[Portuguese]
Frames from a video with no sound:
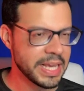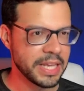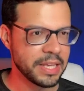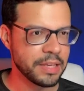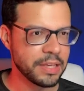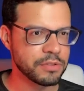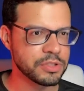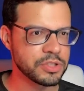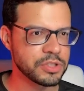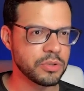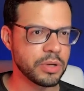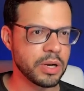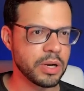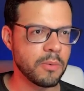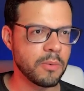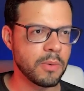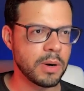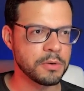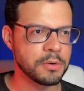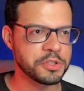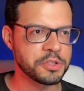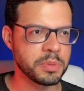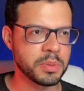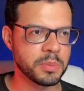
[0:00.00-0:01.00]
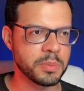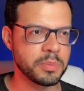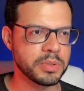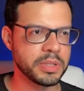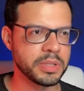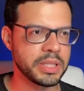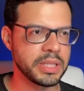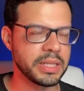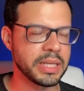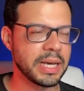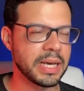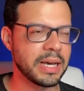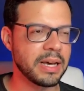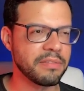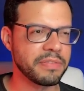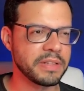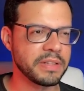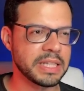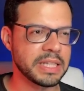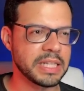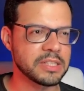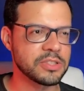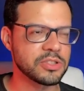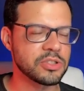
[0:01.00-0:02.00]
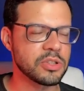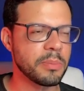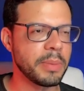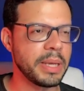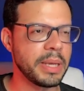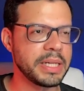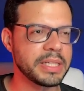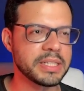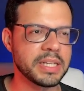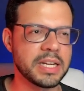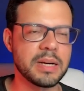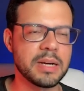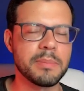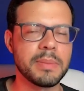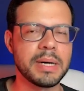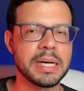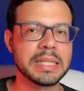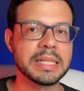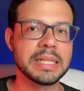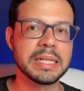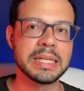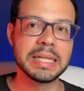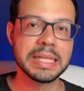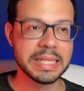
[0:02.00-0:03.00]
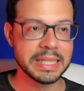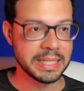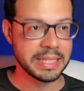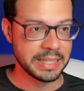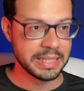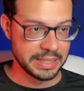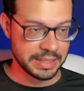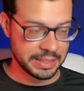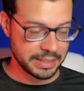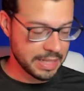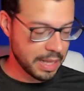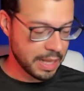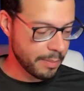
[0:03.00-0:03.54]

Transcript: e vou segurar o Alt para poder afetar somente a camada da